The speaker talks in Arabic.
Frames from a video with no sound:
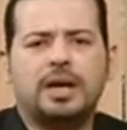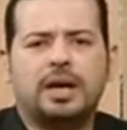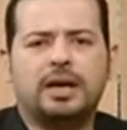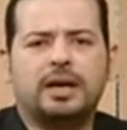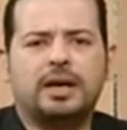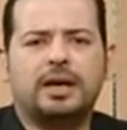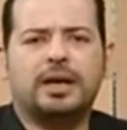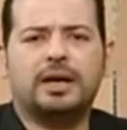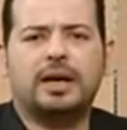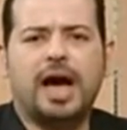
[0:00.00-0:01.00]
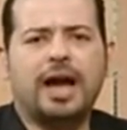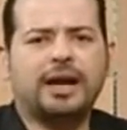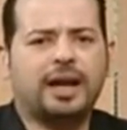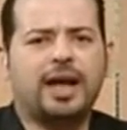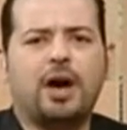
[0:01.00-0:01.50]
آه،
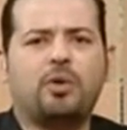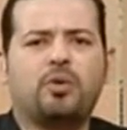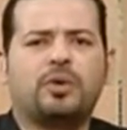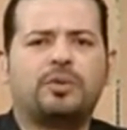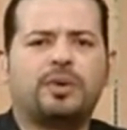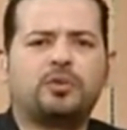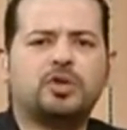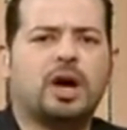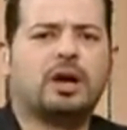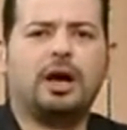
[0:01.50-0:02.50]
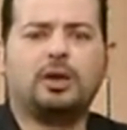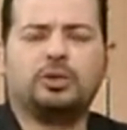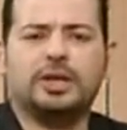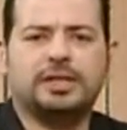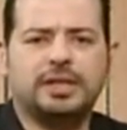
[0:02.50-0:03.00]
حرق او مظاهرات
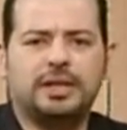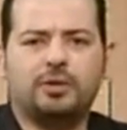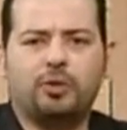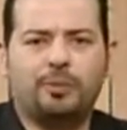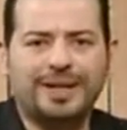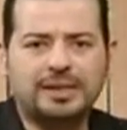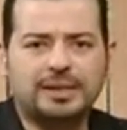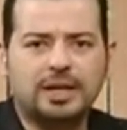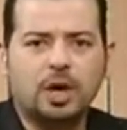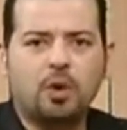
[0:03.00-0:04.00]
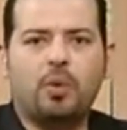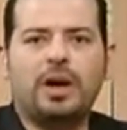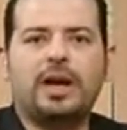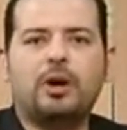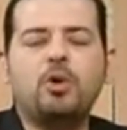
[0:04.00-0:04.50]
وتكسير بس
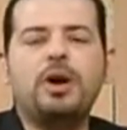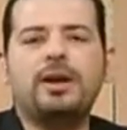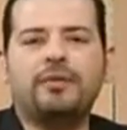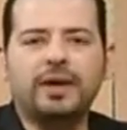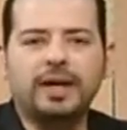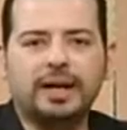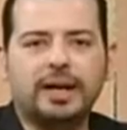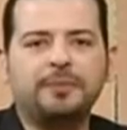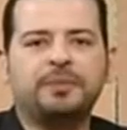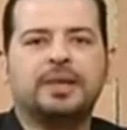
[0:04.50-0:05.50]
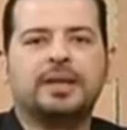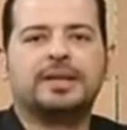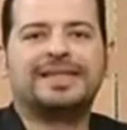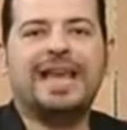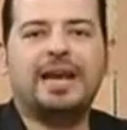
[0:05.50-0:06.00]
ولا كل فكره
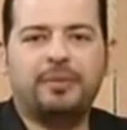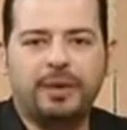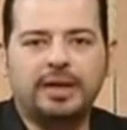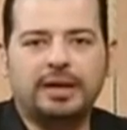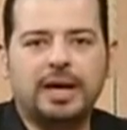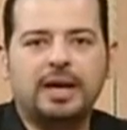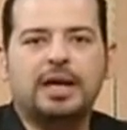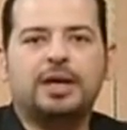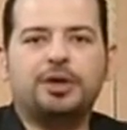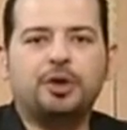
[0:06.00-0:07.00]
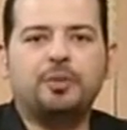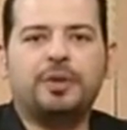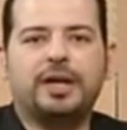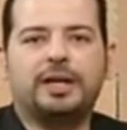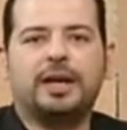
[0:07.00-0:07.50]
سلبيه
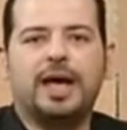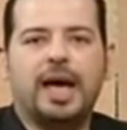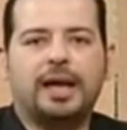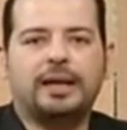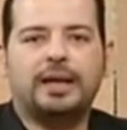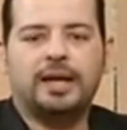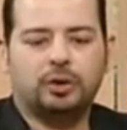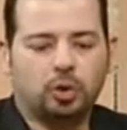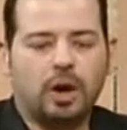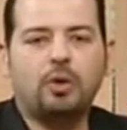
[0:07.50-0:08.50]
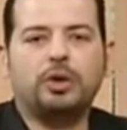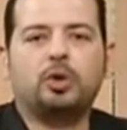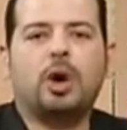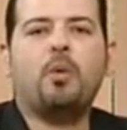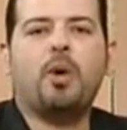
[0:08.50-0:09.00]
يمكن ان
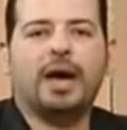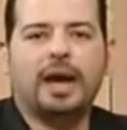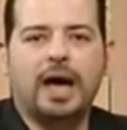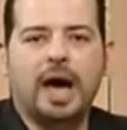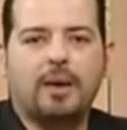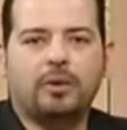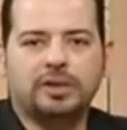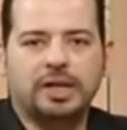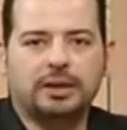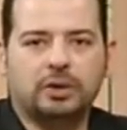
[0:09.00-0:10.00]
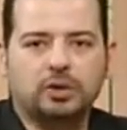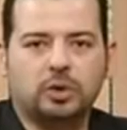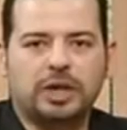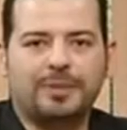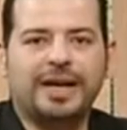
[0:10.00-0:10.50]
يروج لها عبر وسائل التواصل
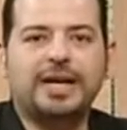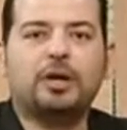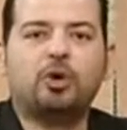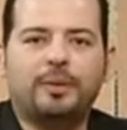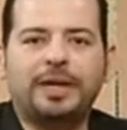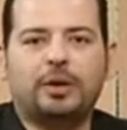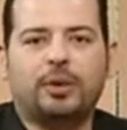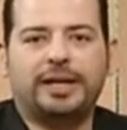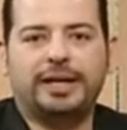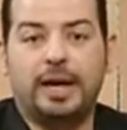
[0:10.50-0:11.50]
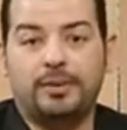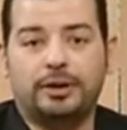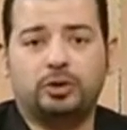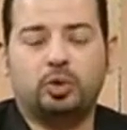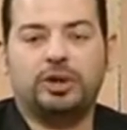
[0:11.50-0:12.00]
الاجتماعي هي نوع من انواع الارهاب
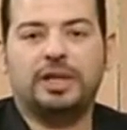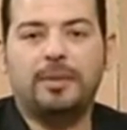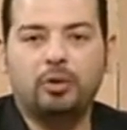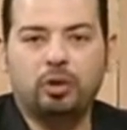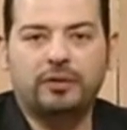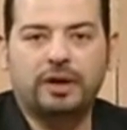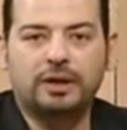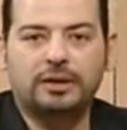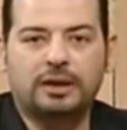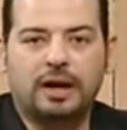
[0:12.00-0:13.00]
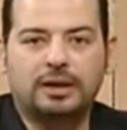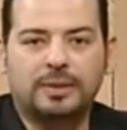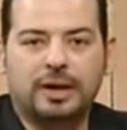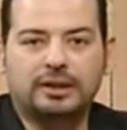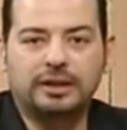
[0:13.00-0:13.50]
الالكتروني ده موضوع فقرتنا النهارده
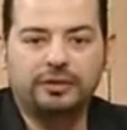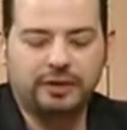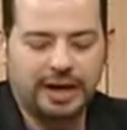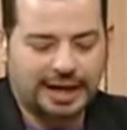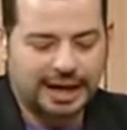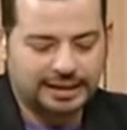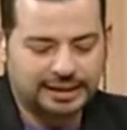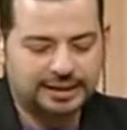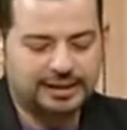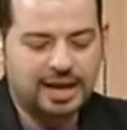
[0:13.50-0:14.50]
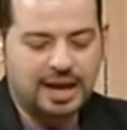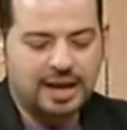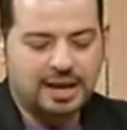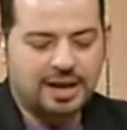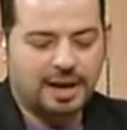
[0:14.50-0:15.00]
مع ضيفي العزيز
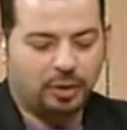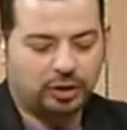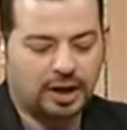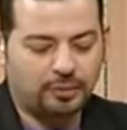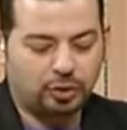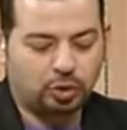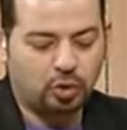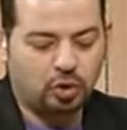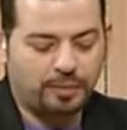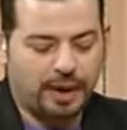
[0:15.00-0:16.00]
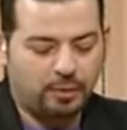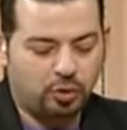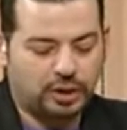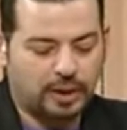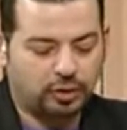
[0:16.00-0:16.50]
آه، المحترم دكتور
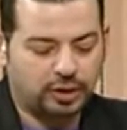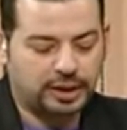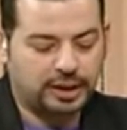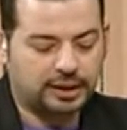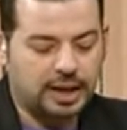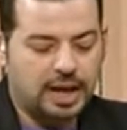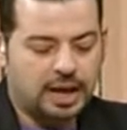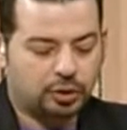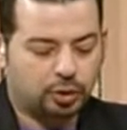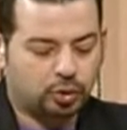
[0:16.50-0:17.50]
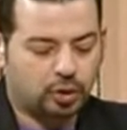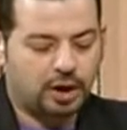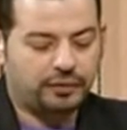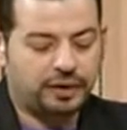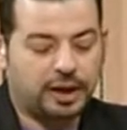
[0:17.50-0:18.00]
محمود ابو الغيط
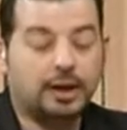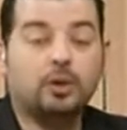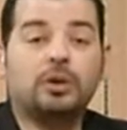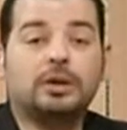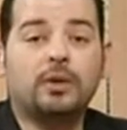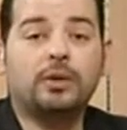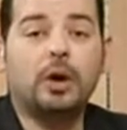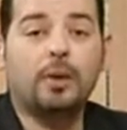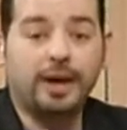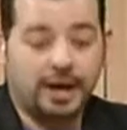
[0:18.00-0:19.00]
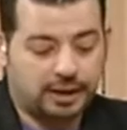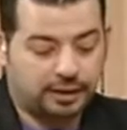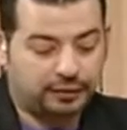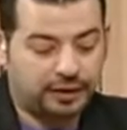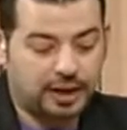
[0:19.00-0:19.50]
دكتوراه في القانون الدولي
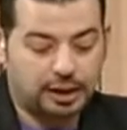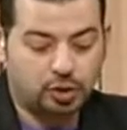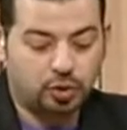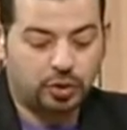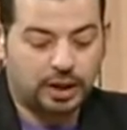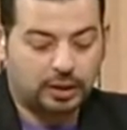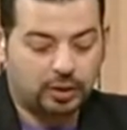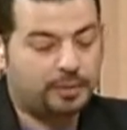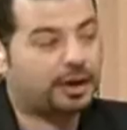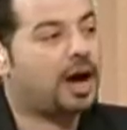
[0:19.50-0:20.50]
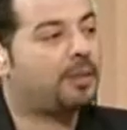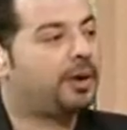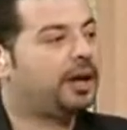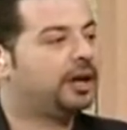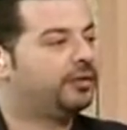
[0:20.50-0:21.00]
وباحث في الشؤون الدوليه برحب
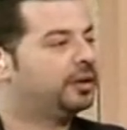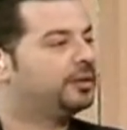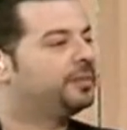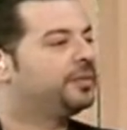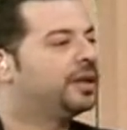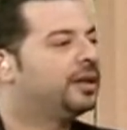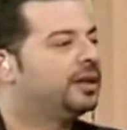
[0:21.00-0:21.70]
بحضرتك يا فندم اهلا وسهلا